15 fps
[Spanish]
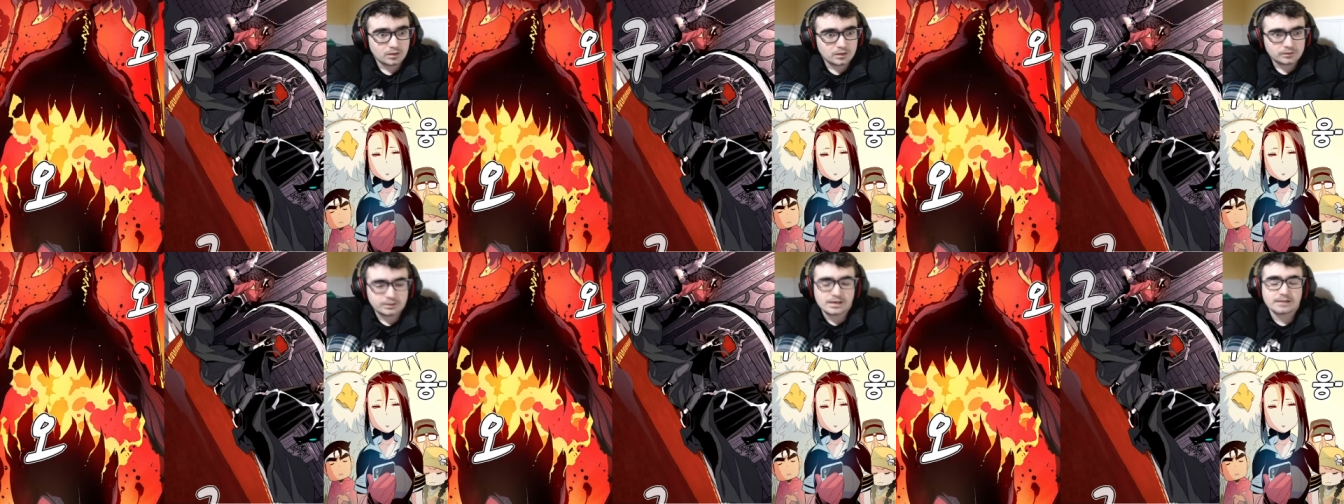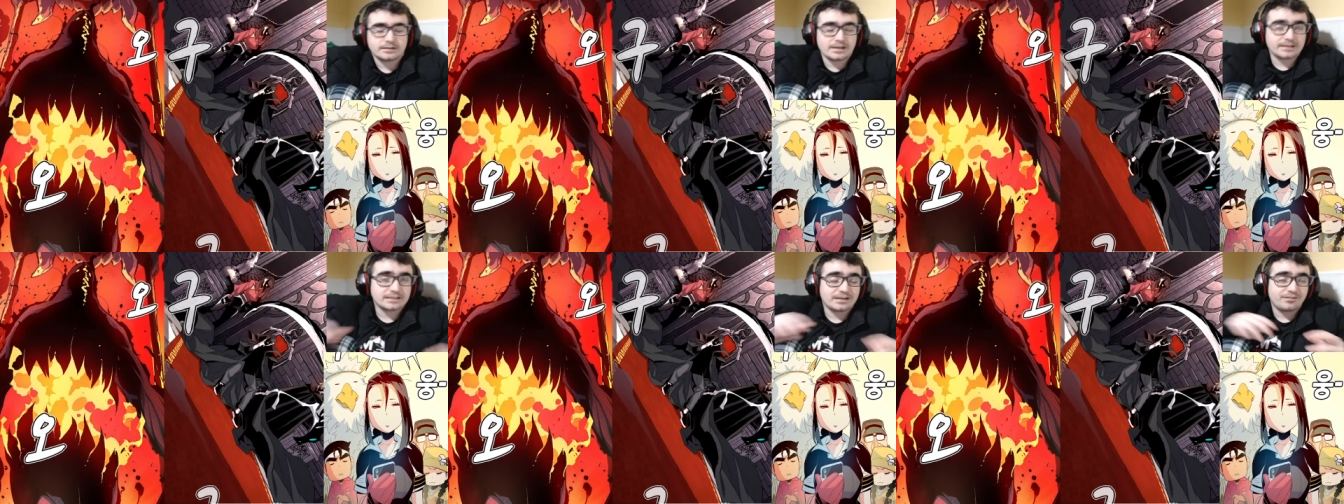Tiene,
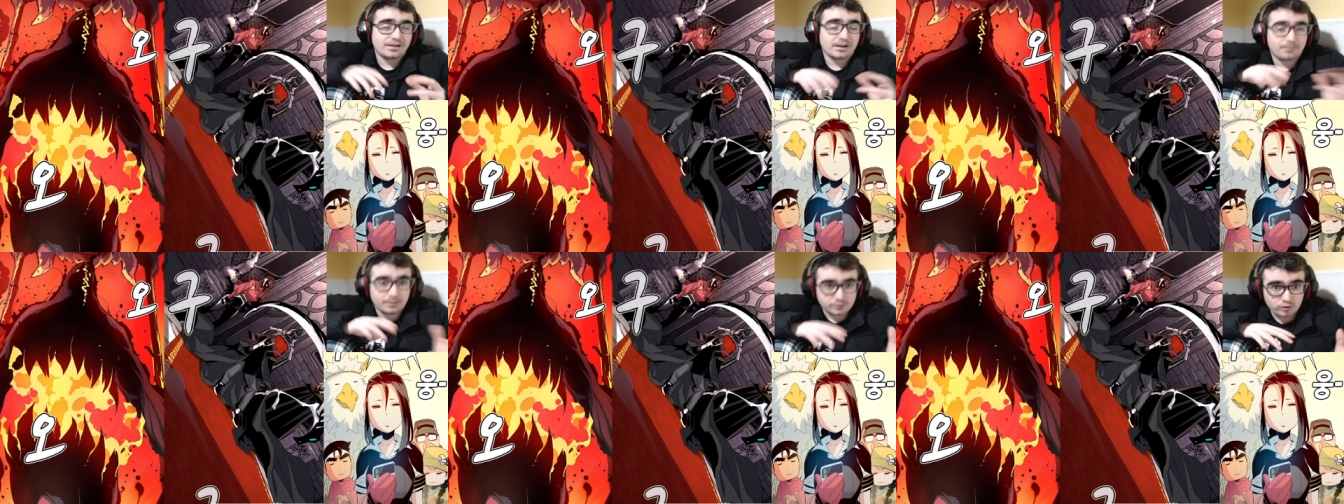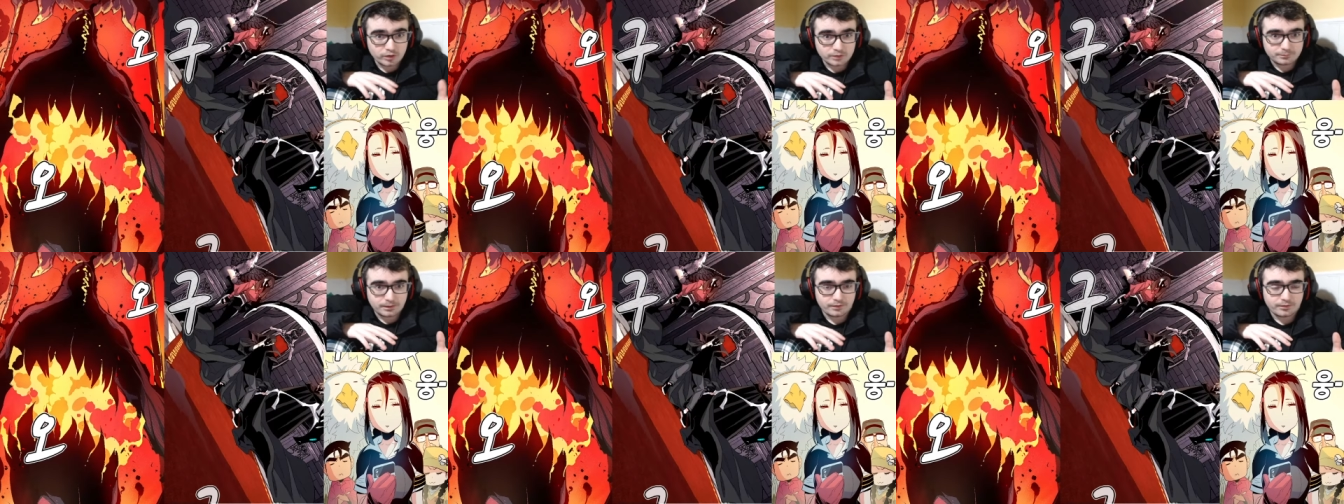tiene que sacrificar
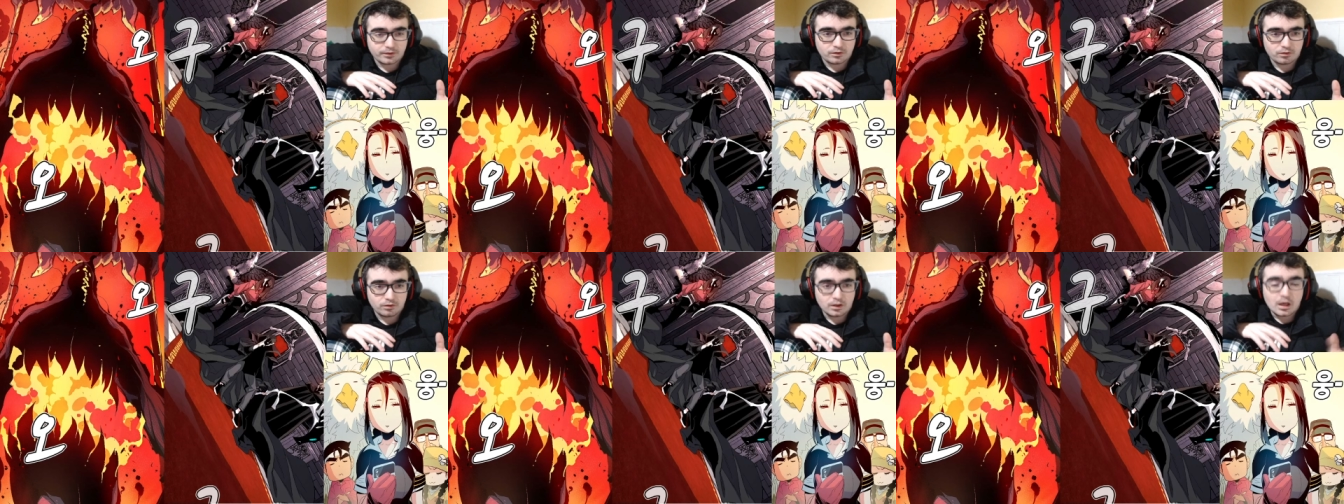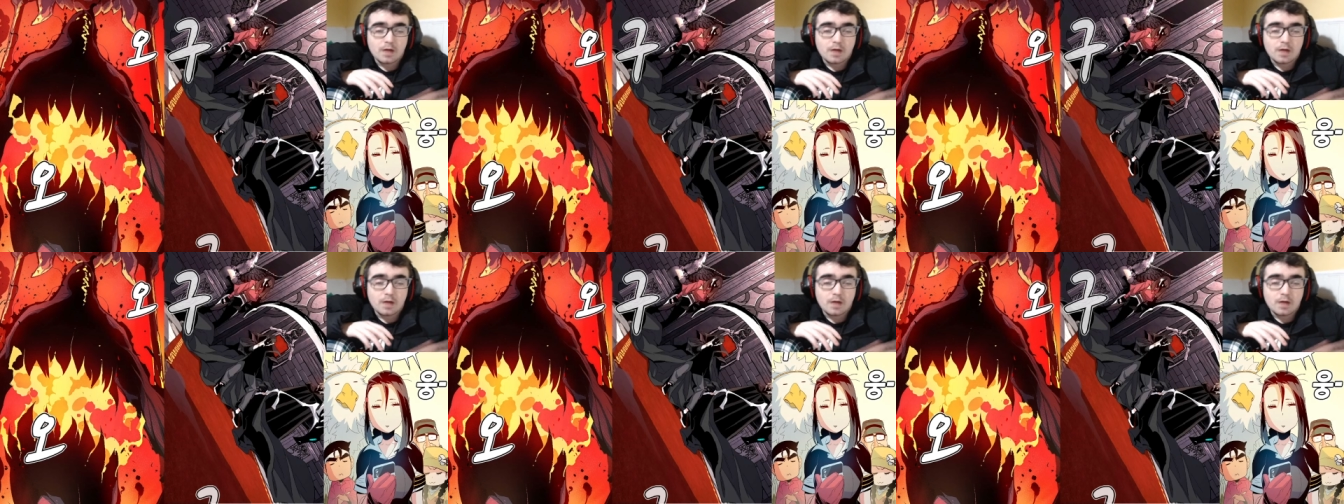personas para hacerlo.